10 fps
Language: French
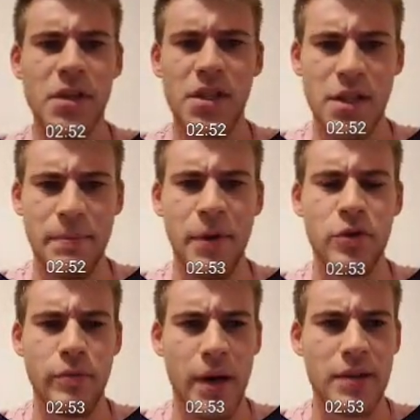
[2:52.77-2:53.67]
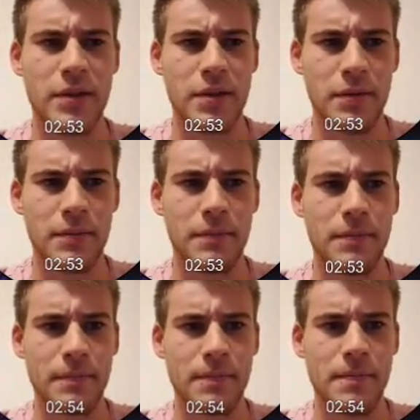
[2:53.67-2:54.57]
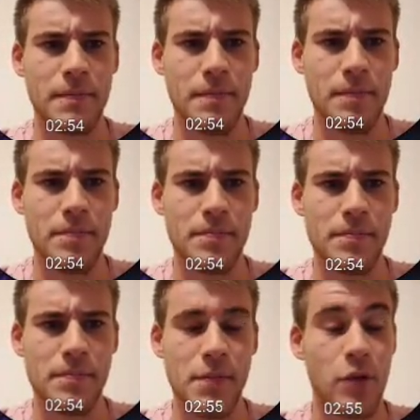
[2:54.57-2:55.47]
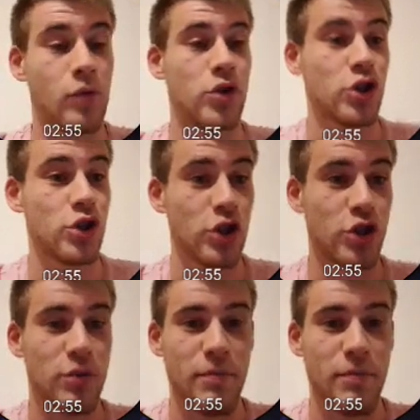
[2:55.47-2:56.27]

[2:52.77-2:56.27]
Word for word: Qui n'est pas au max. Ah non, qui est